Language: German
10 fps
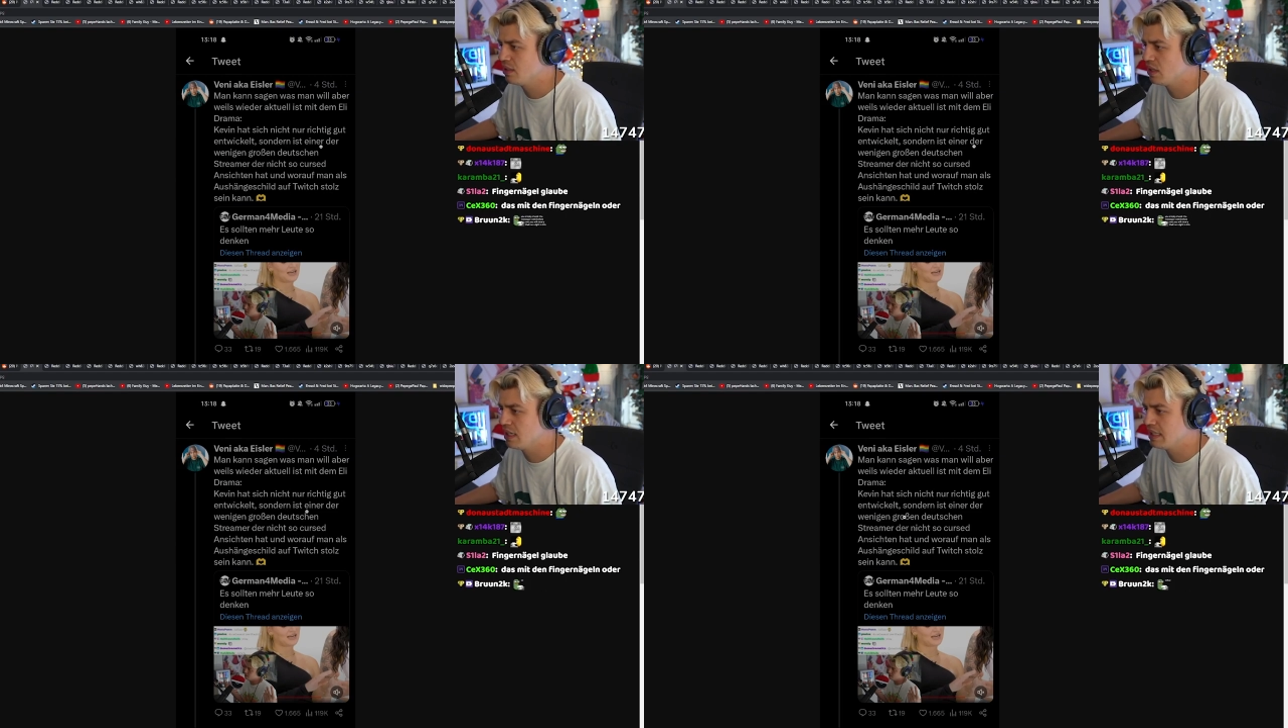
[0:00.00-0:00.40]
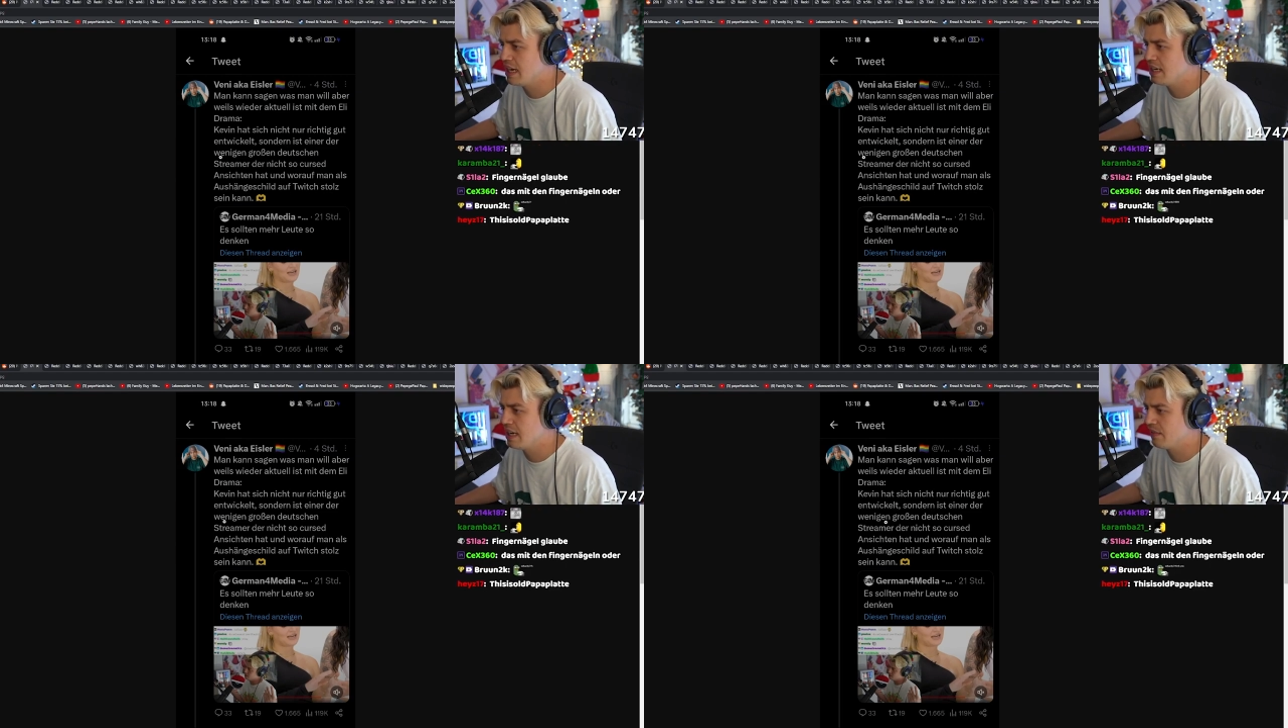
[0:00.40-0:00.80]
sondern ist
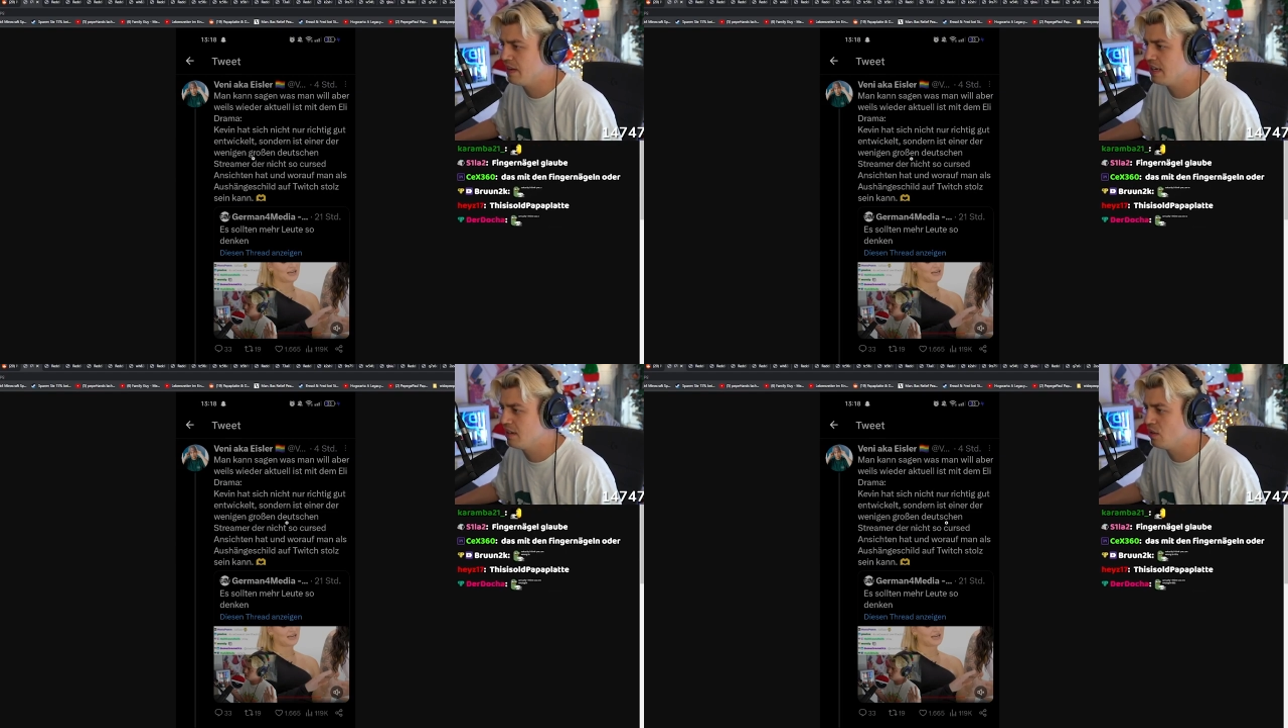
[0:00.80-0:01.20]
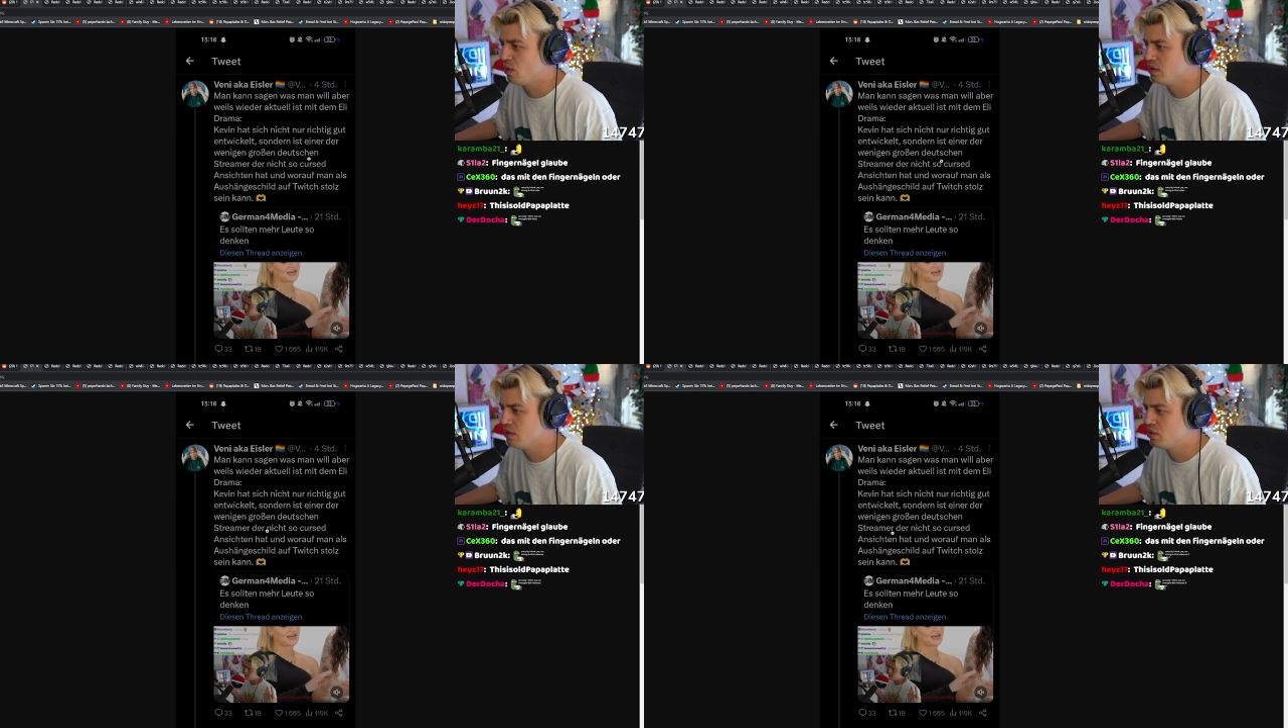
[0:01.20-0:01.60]
einer der wenigen
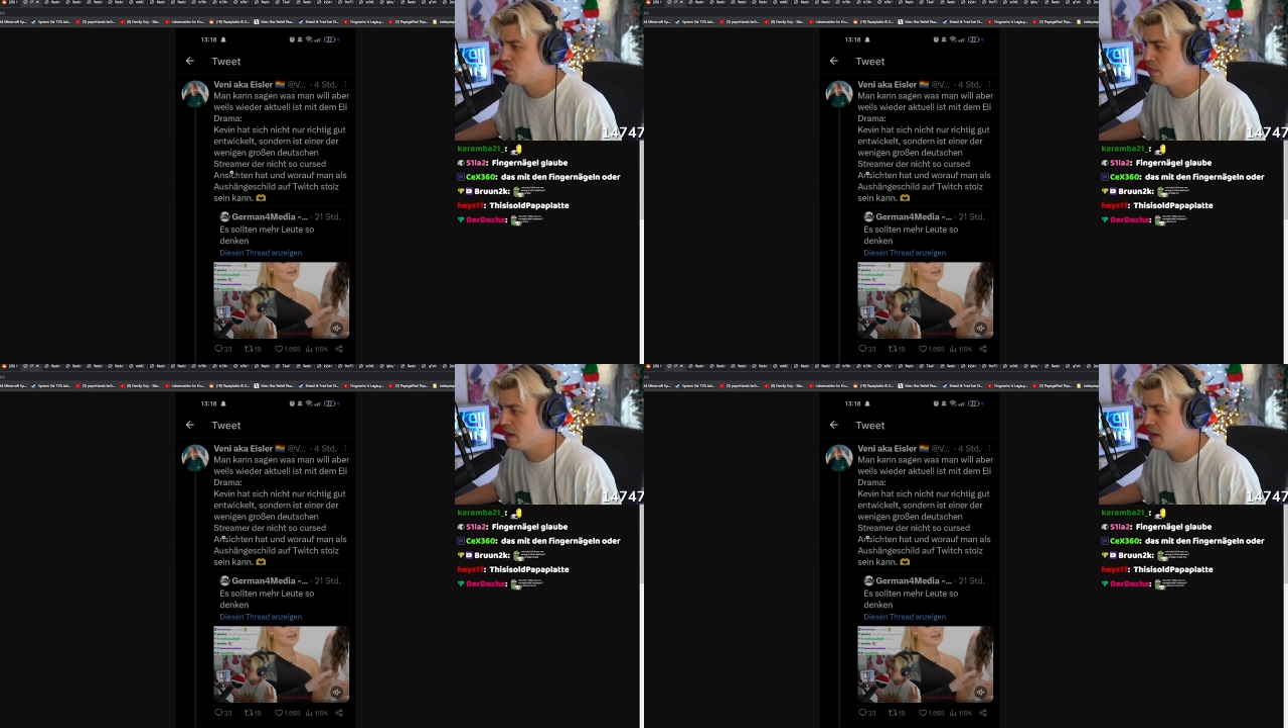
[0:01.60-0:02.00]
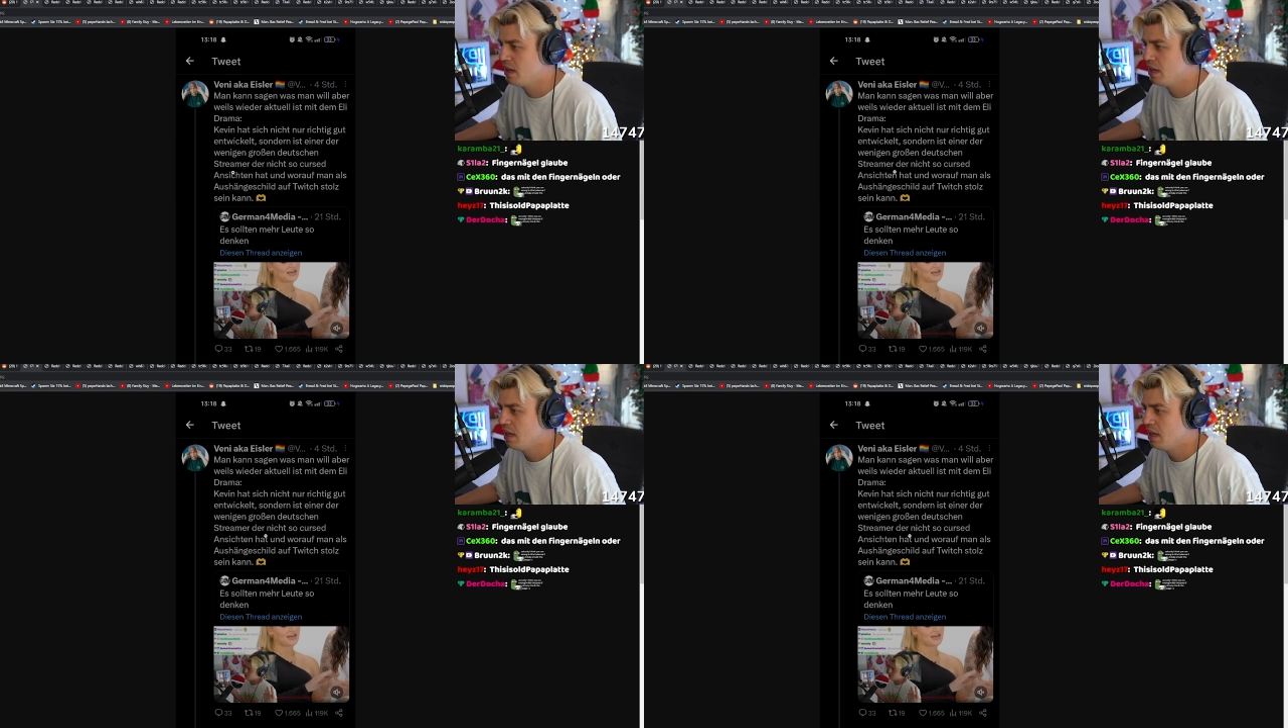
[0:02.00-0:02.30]
großen Streamer,